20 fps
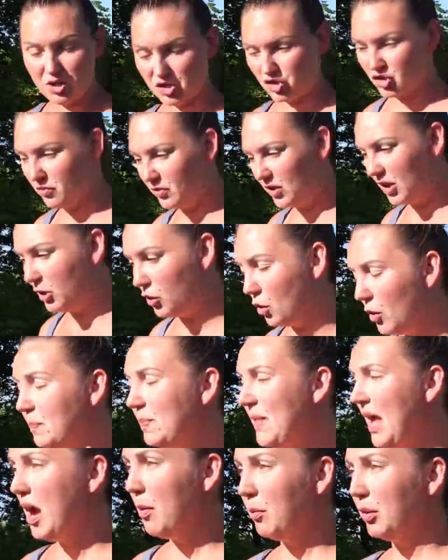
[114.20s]
по оживлению.
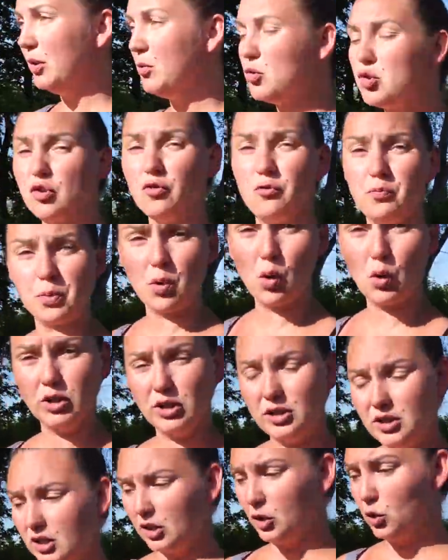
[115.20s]
Потому что в
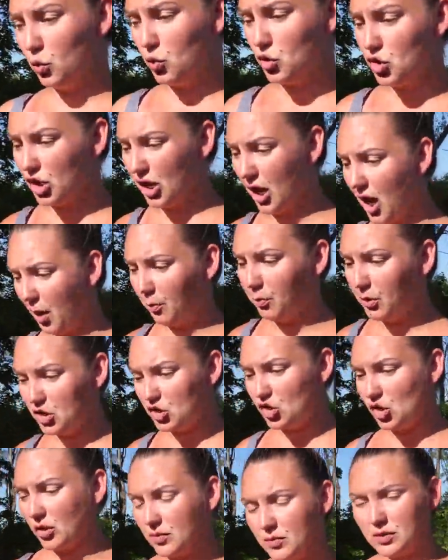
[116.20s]
проклятые игрушки
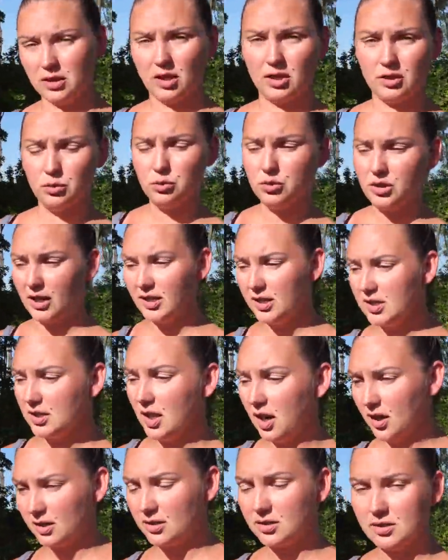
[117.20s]
обычно кладут
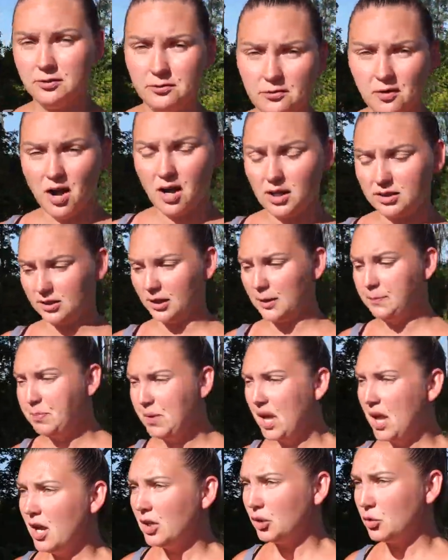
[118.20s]
какие-то артефакты факты,
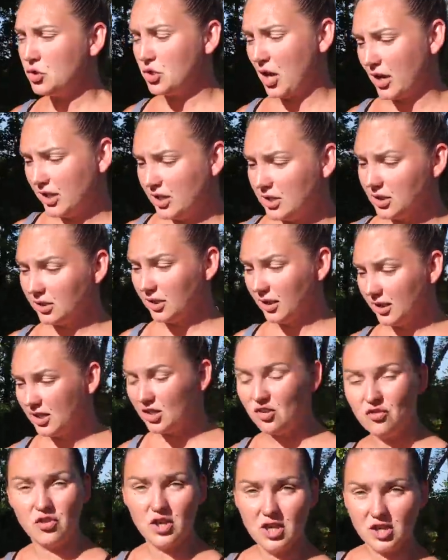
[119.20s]
То есть какие-то
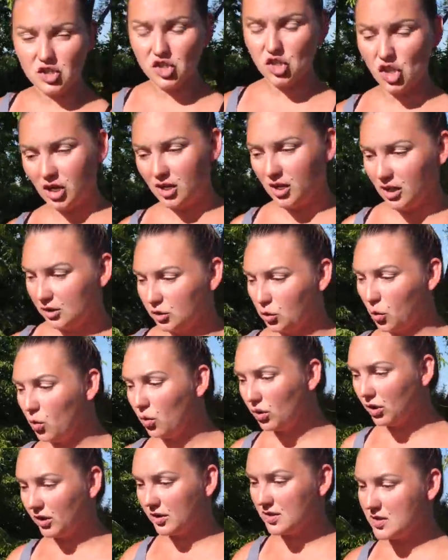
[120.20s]
такие вещи,
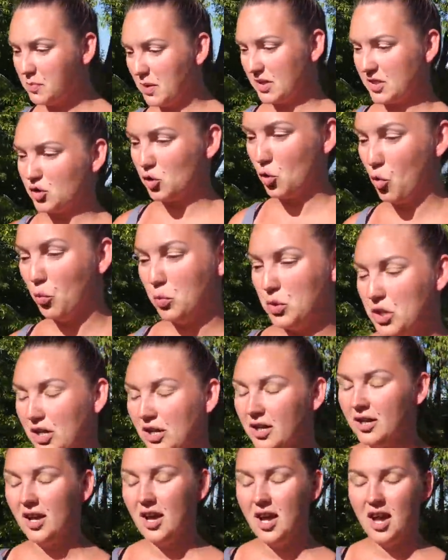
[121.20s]
которые способны
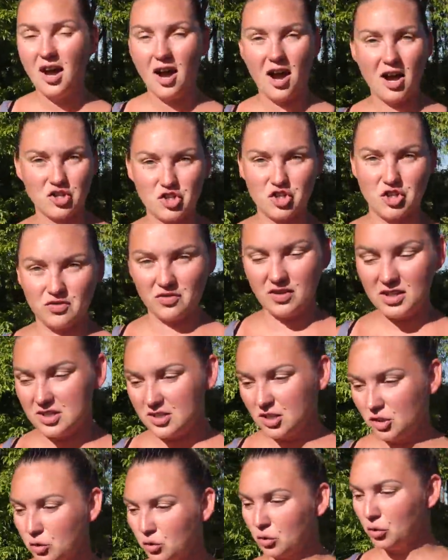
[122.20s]

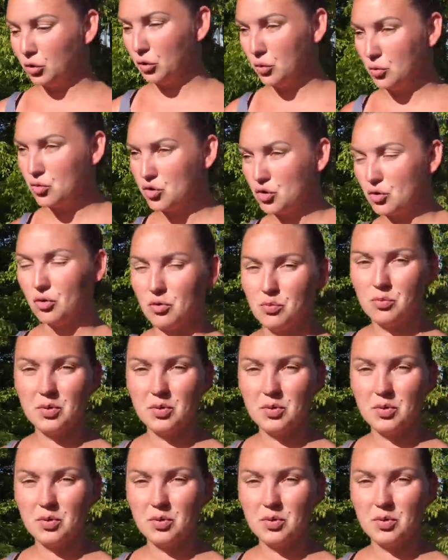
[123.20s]
оживить эту игрушку. И